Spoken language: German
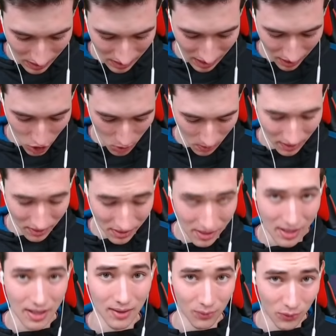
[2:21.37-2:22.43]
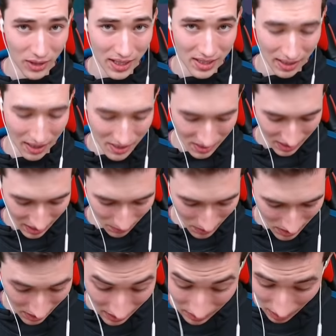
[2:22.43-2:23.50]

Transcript: ich sehr gespannt, wie das Ganze eben jetzt hier